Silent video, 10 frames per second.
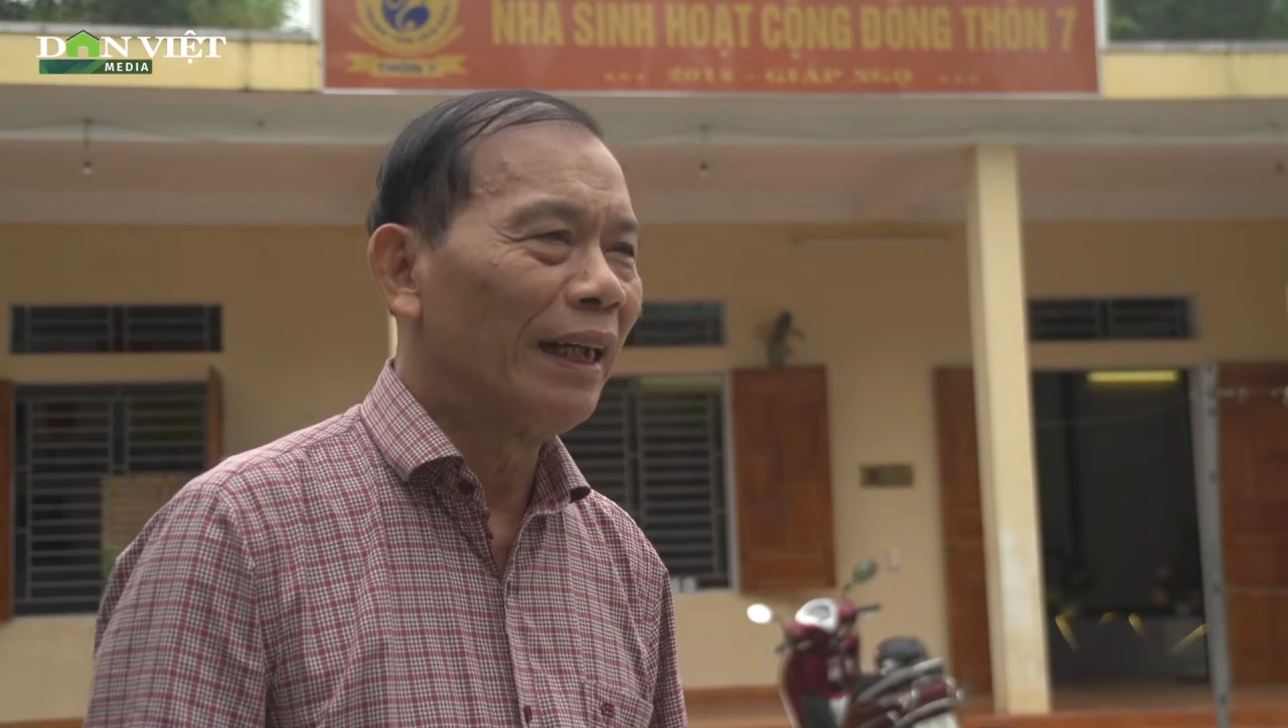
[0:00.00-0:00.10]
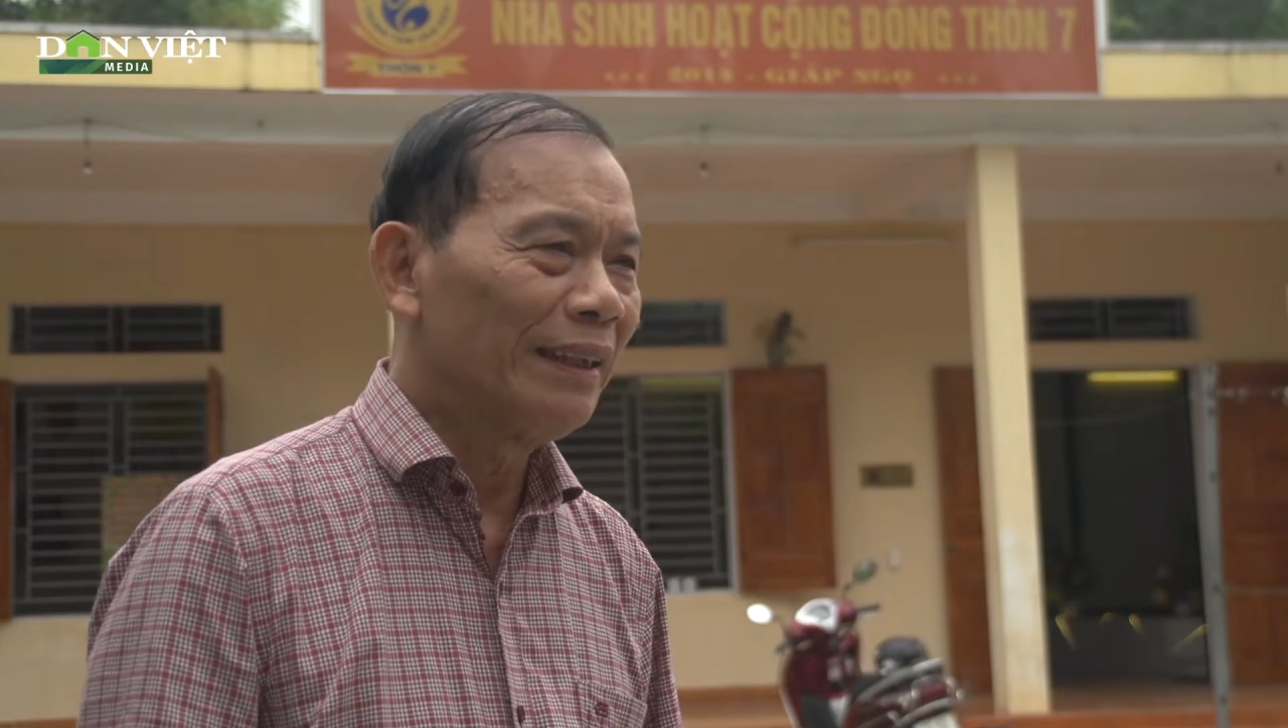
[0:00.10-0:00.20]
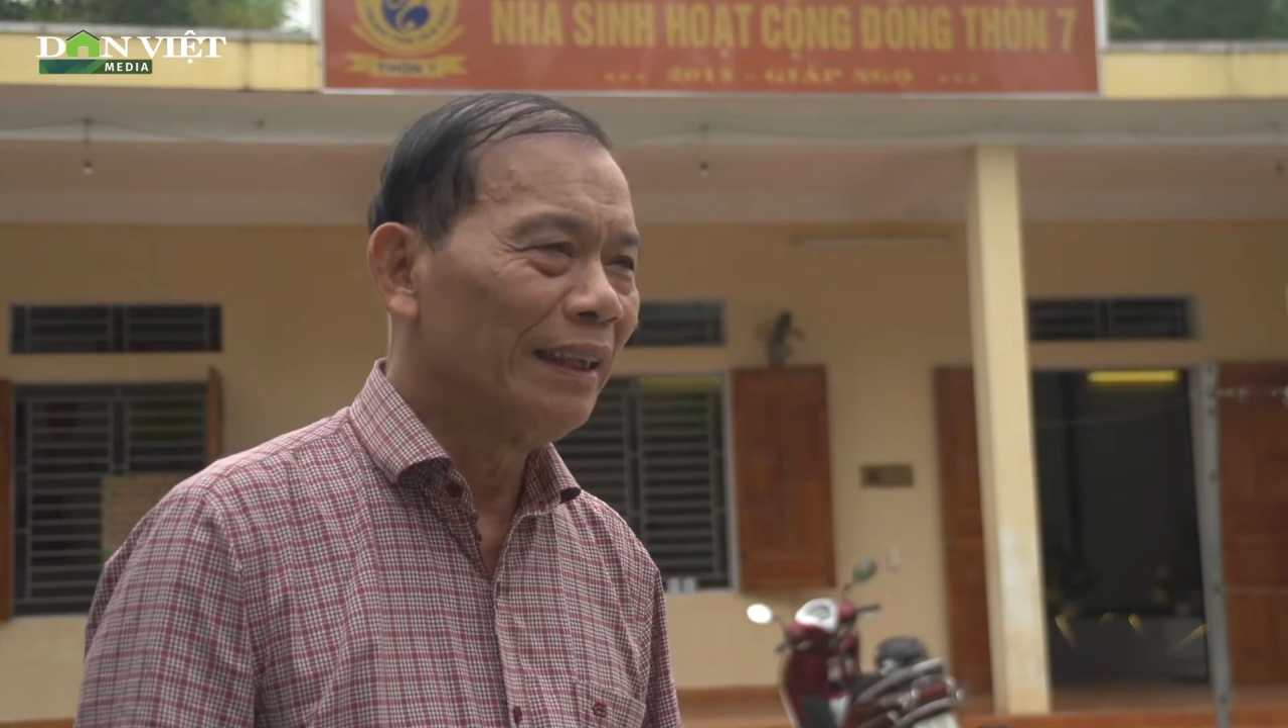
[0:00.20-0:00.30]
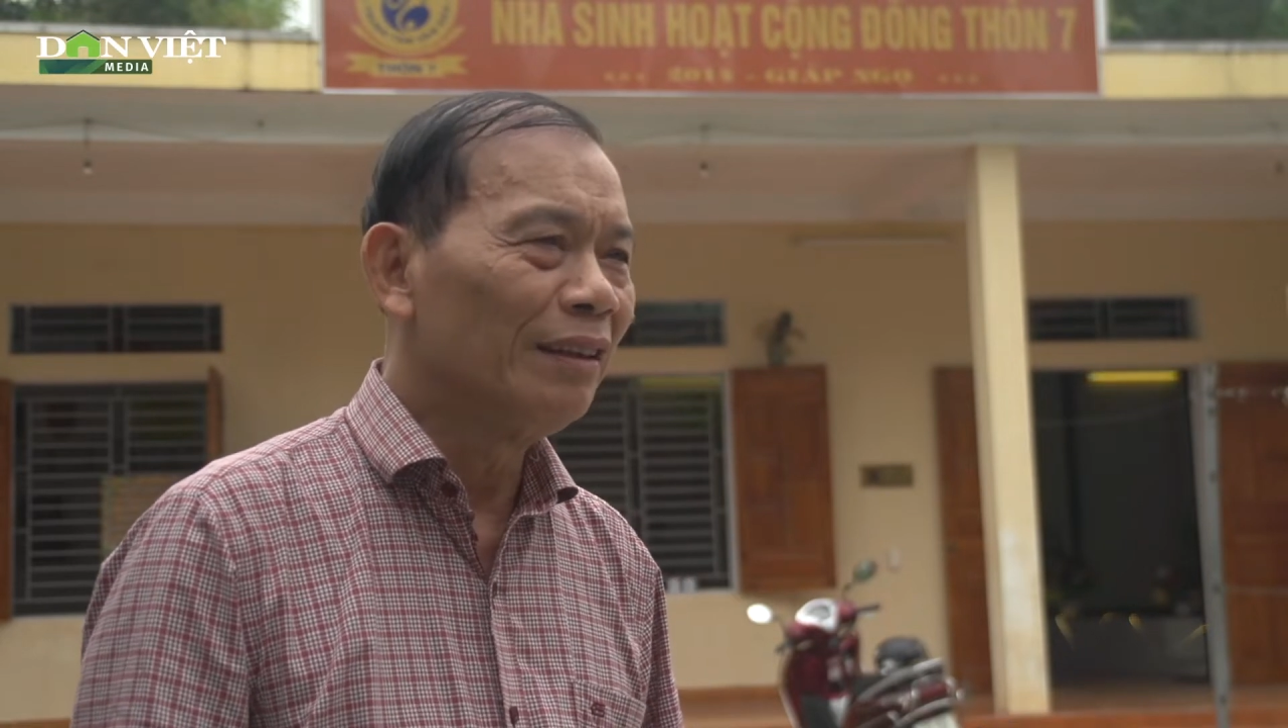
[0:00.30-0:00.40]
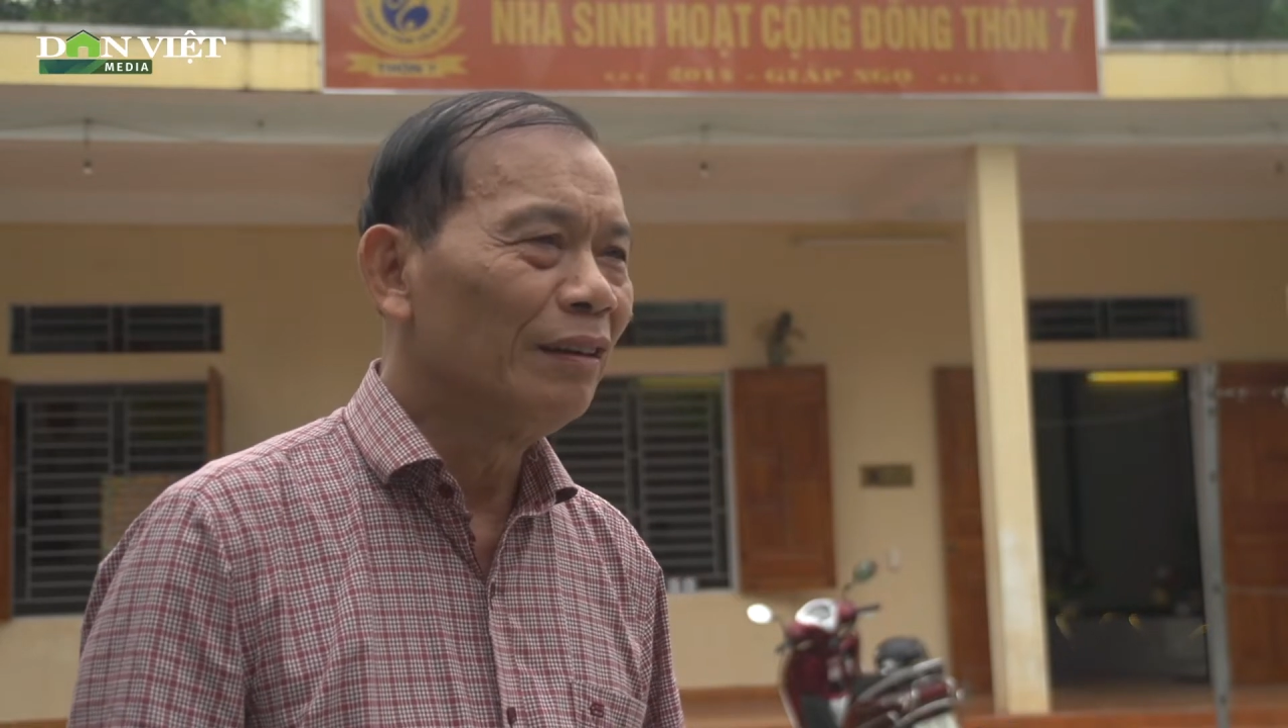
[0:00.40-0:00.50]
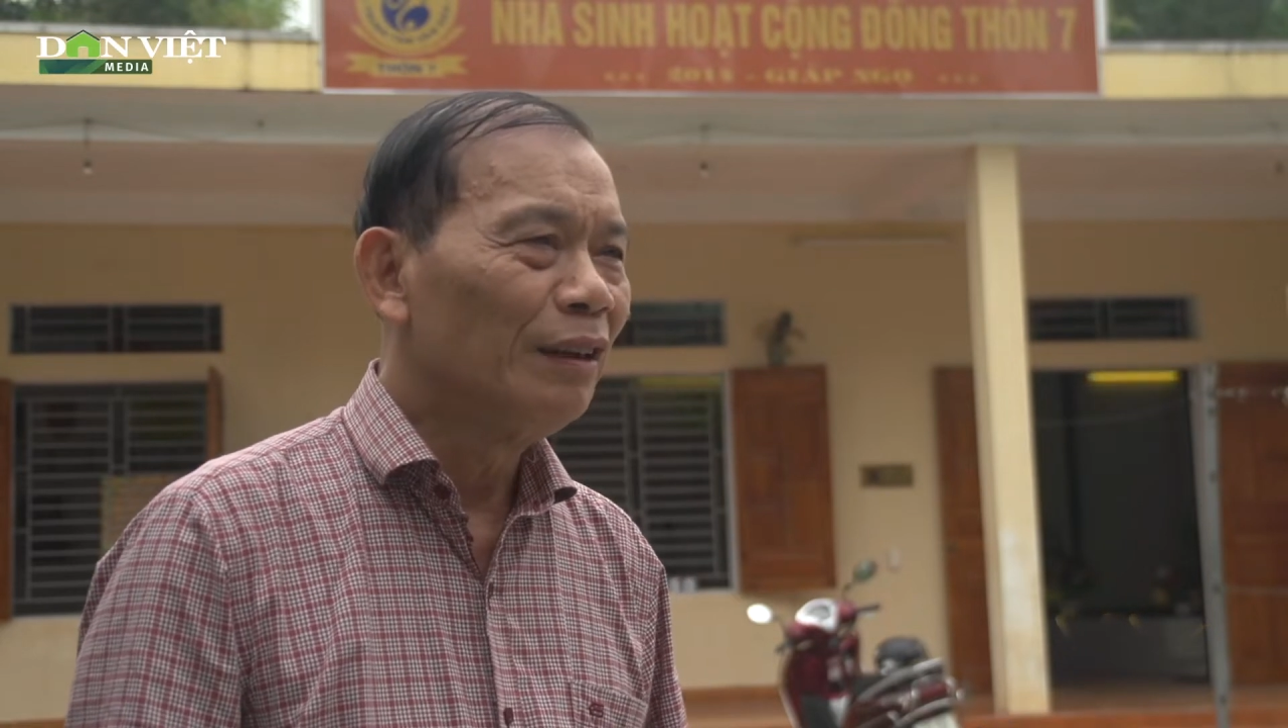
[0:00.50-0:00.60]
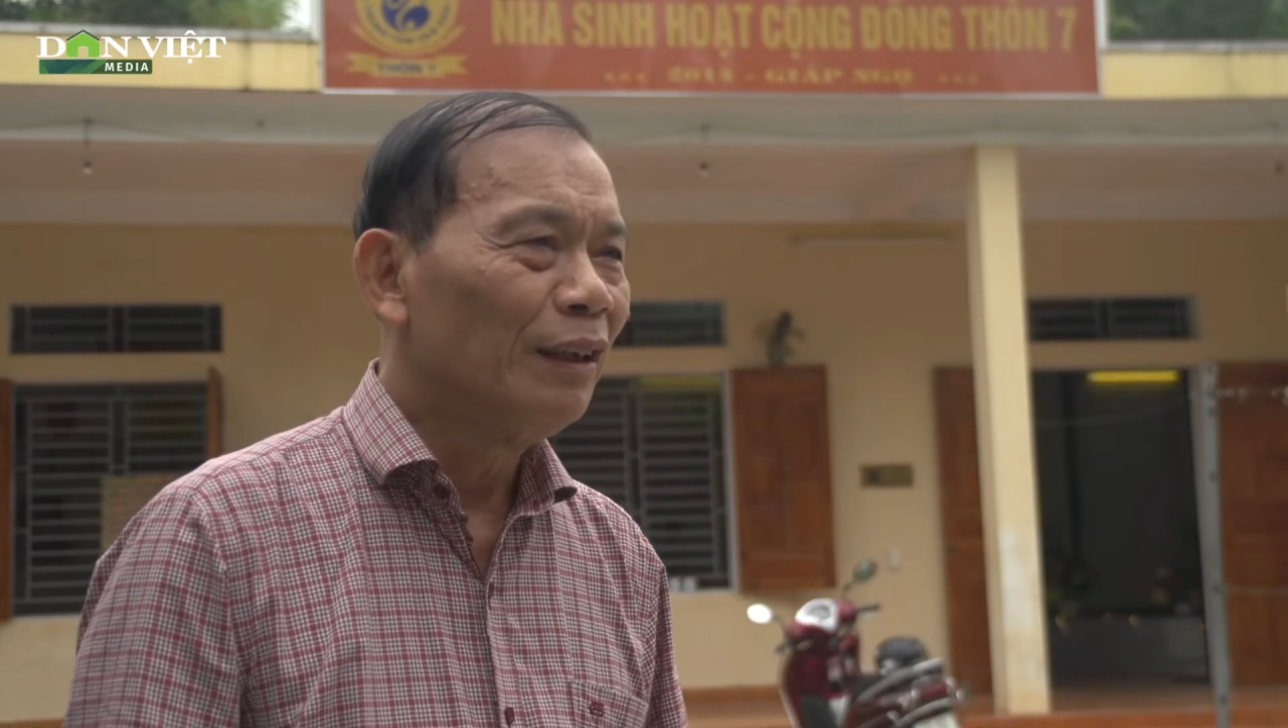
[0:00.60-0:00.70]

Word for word: để xây dựng.